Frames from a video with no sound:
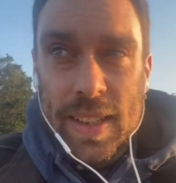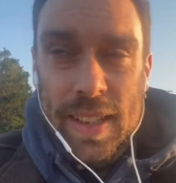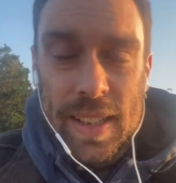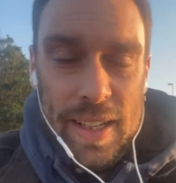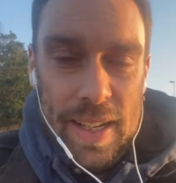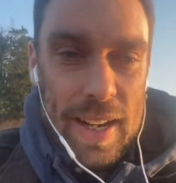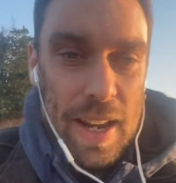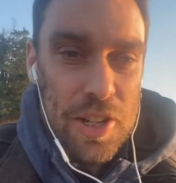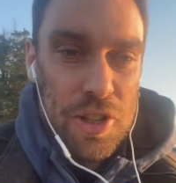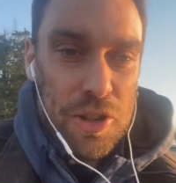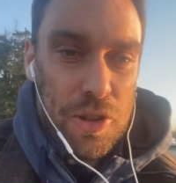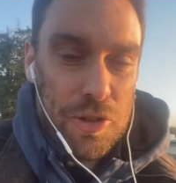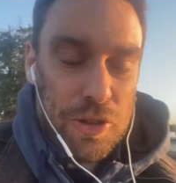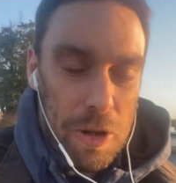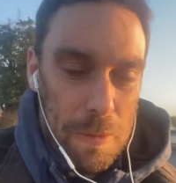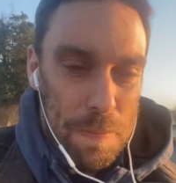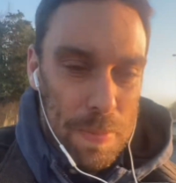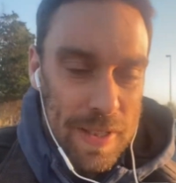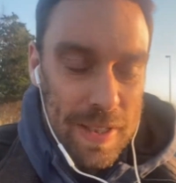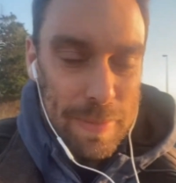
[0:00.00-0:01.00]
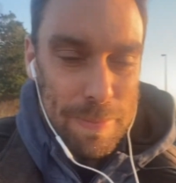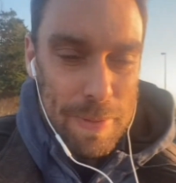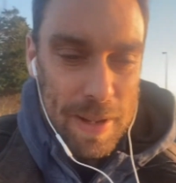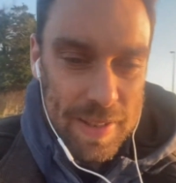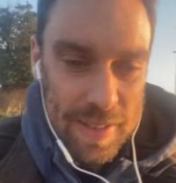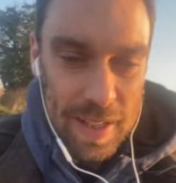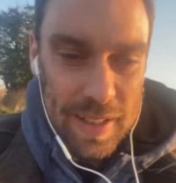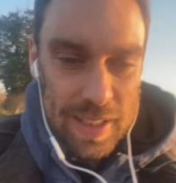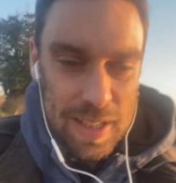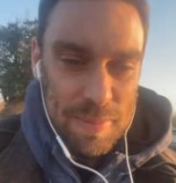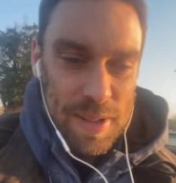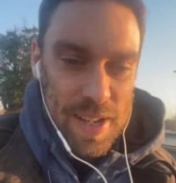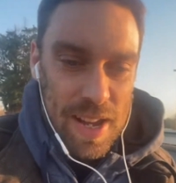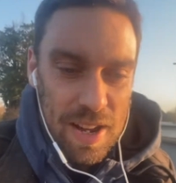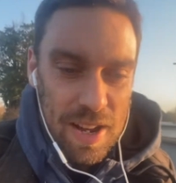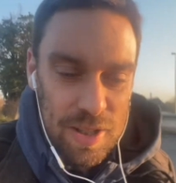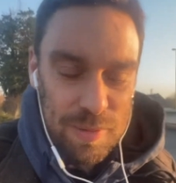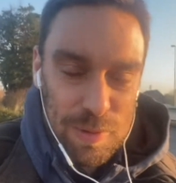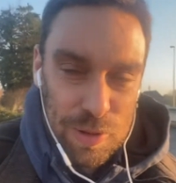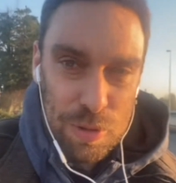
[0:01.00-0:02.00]
Et là, j'ai une copine ce matin qui m'a dit
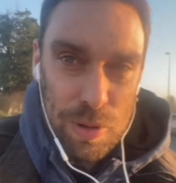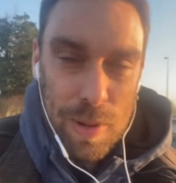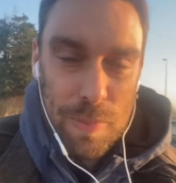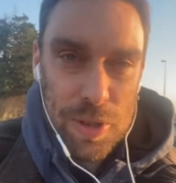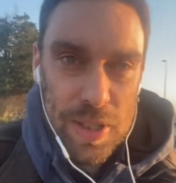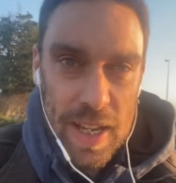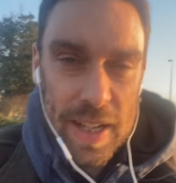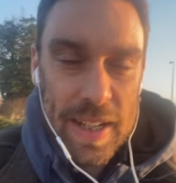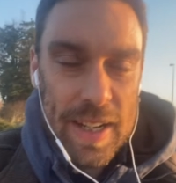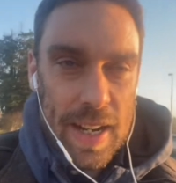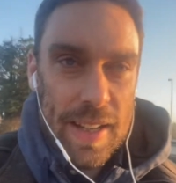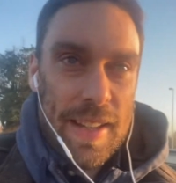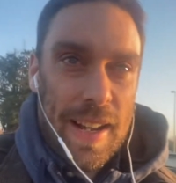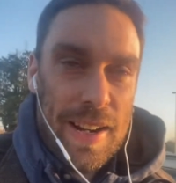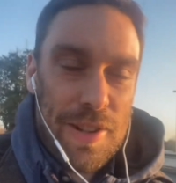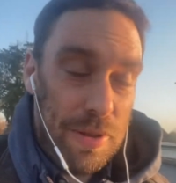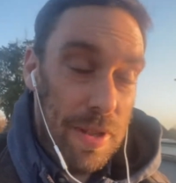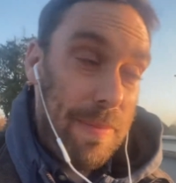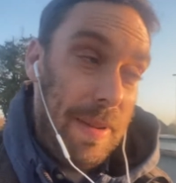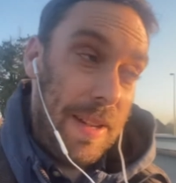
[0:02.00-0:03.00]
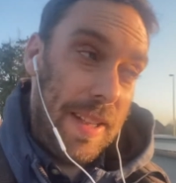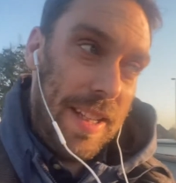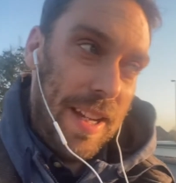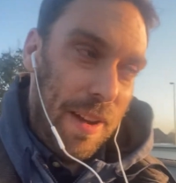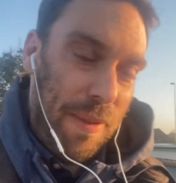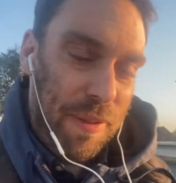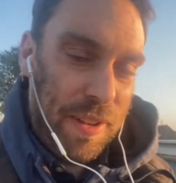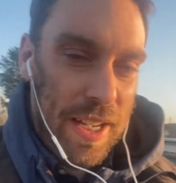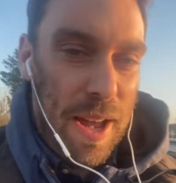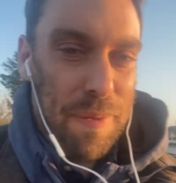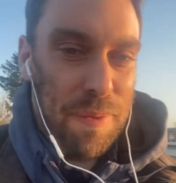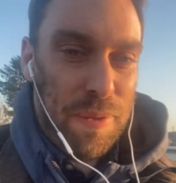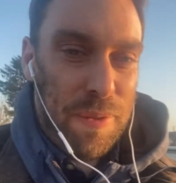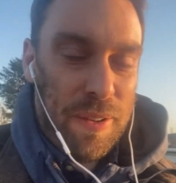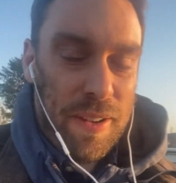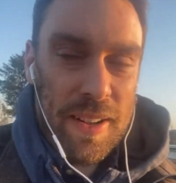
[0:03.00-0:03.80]
ah, je me suis abonné à Canal. Je lui ai dit Bah, tiens, fais gaffe.